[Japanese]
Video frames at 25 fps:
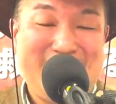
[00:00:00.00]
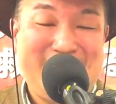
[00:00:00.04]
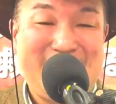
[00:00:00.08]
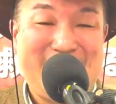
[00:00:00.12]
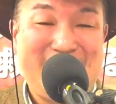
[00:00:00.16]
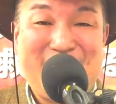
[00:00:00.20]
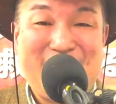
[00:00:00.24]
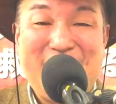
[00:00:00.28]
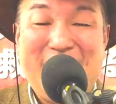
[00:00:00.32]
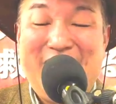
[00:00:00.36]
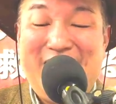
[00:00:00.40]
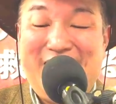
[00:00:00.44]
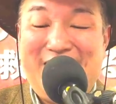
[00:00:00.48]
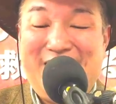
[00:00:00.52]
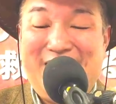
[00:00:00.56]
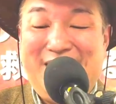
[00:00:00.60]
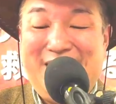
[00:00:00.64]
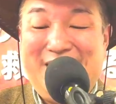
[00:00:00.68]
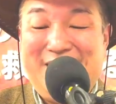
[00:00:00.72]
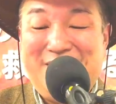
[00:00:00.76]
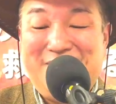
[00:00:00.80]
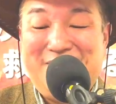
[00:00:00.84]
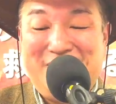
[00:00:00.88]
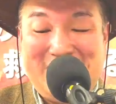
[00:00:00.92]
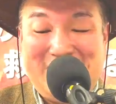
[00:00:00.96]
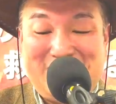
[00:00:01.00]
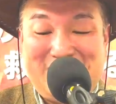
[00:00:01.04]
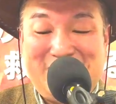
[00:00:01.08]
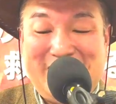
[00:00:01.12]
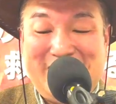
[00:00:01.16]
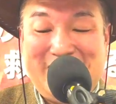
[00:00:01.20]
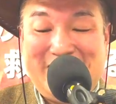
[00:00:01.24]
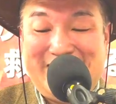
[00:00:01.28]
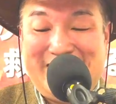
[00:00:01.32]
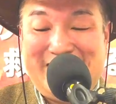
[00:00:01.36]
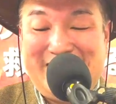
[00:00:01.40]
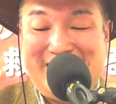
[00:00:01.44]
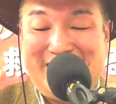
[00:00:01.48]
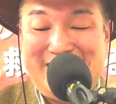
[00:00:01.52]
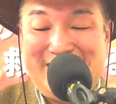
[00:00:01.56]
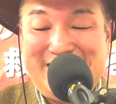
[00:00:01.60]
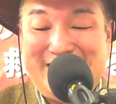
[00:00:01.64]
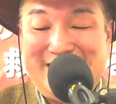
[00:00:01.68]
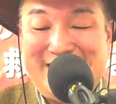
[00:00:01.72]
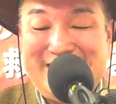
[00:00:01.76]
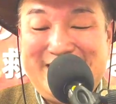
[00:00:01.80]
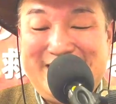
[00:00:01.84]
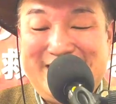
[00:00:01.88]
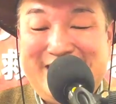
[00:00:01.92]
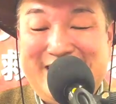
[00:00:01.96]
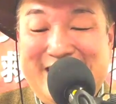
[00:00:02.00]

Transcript: あなたは恵まれている。